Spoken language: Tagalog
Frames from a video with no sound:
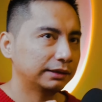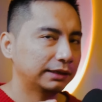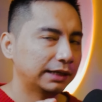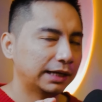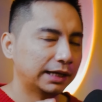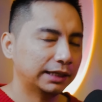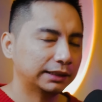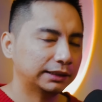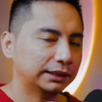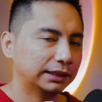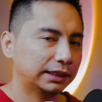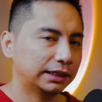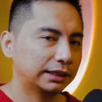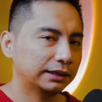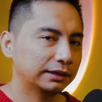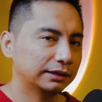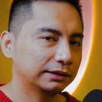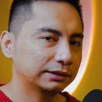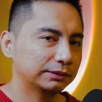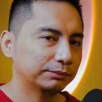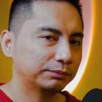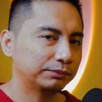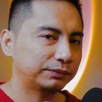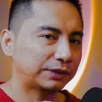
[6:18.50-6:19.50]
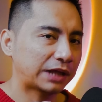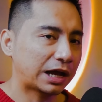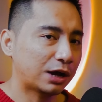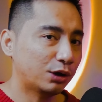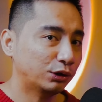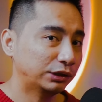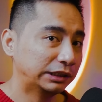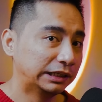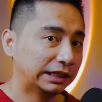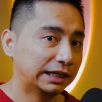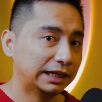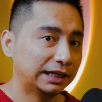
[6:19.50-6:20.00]
Lahat ng tao
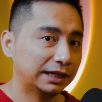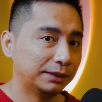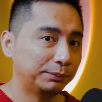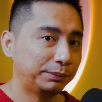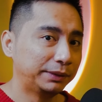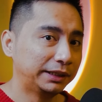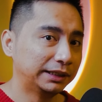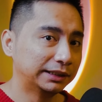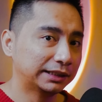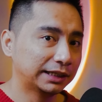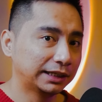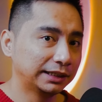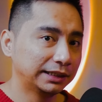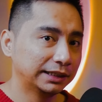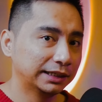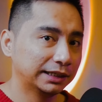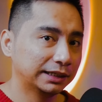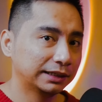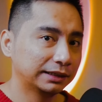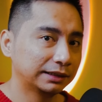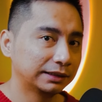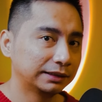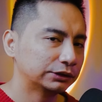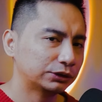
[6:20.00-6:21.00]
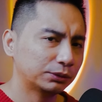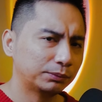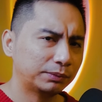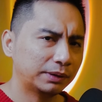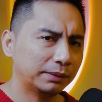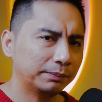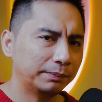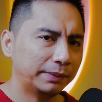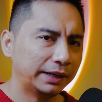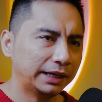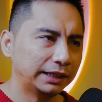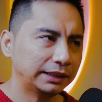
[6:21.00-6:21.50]
nilalapitan niya.
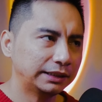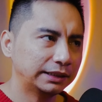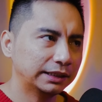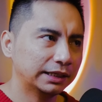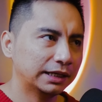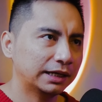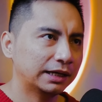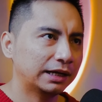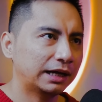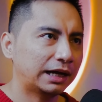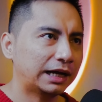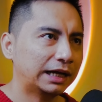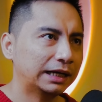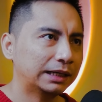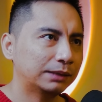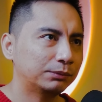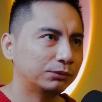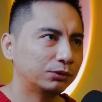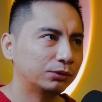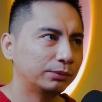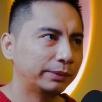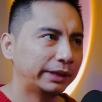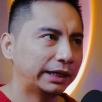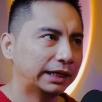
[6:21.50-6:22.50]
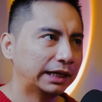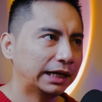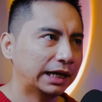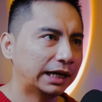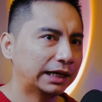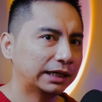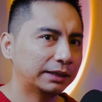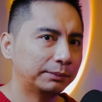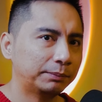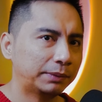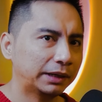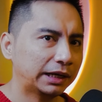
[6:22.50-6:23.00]
Sobrang bait niya. Akala mo may kailangan
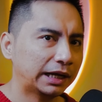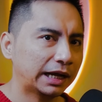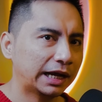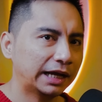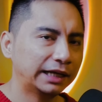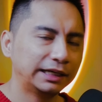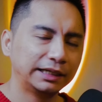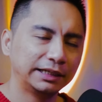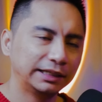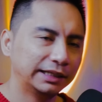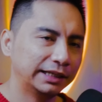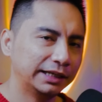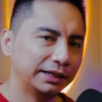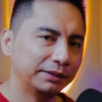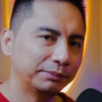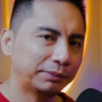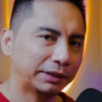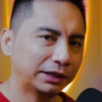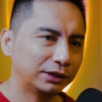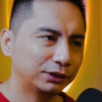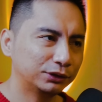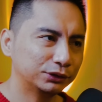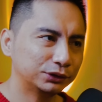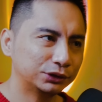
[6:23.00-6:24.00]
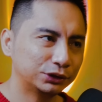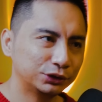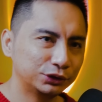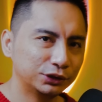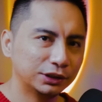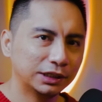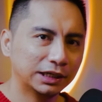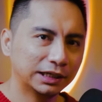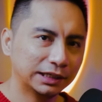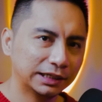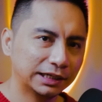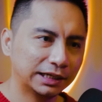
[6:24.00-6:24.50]
na pagkain. Hindi, parang gusto
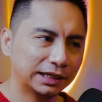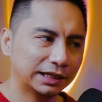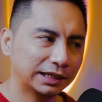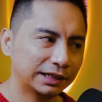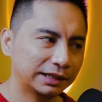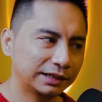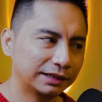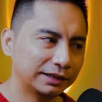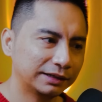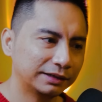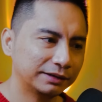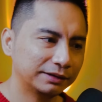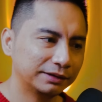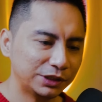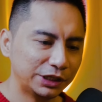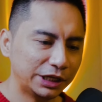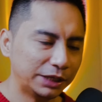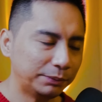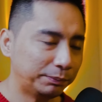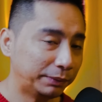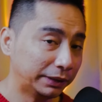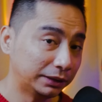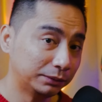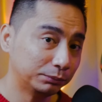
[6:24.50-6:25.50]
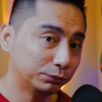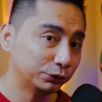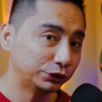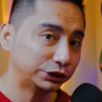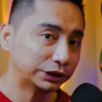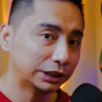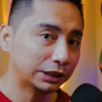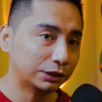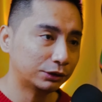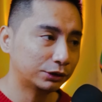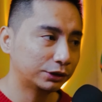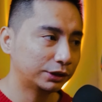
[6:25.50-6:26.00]
niya lang na ipet mo
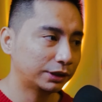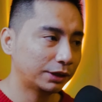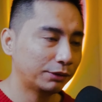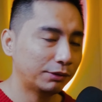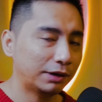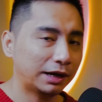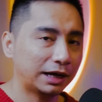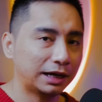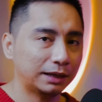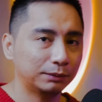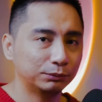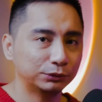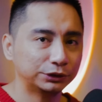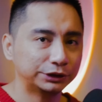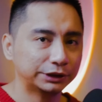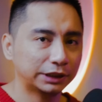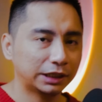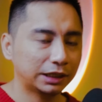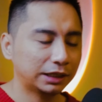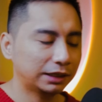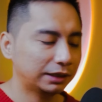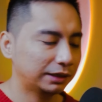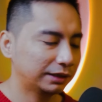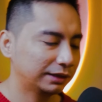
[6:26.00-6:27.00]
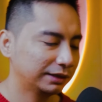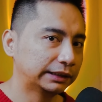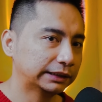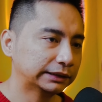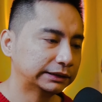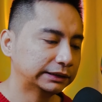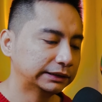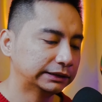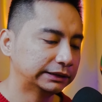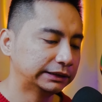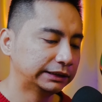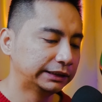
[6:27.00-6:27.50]
siya or hawakan mo siya.
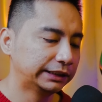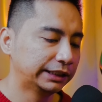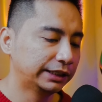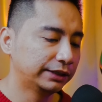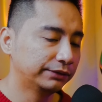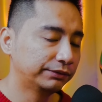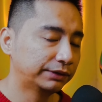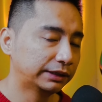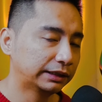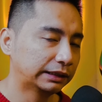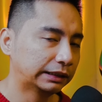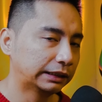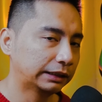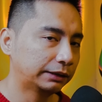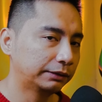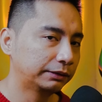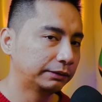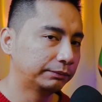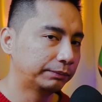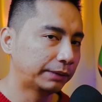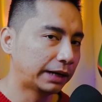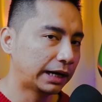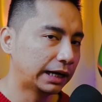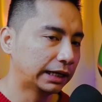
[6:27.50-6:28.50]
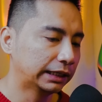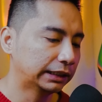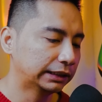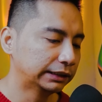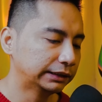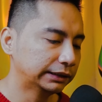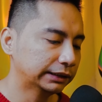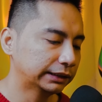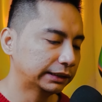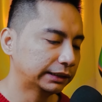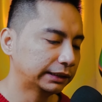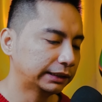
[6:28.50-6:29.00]
Kasi si Nilva na nagpangalan
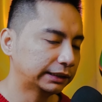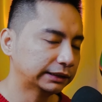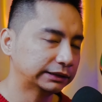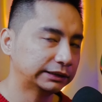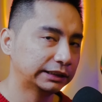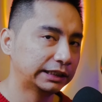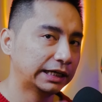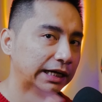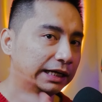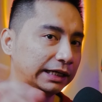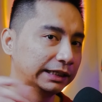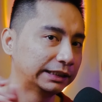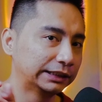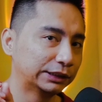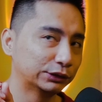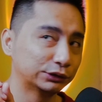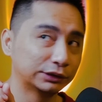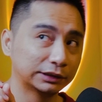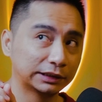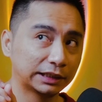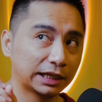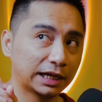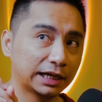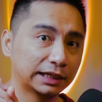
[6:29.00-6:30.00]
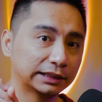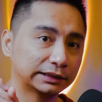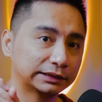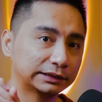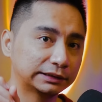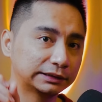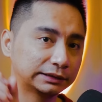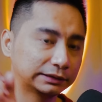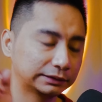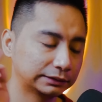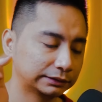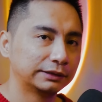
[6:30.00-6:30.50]
dyan eh. Kasi galing daw sa
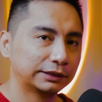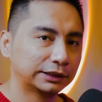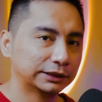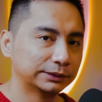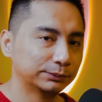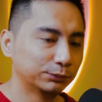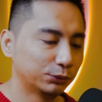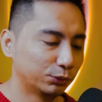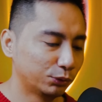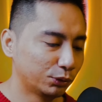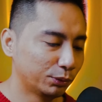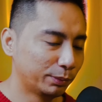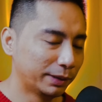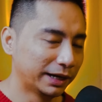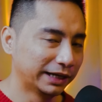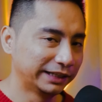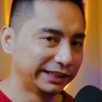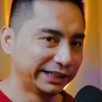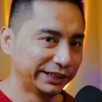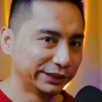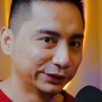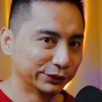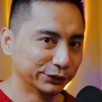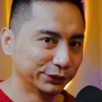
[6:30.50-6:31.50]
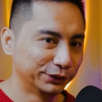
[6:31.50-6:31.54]
taas. Tapos bumaba dito.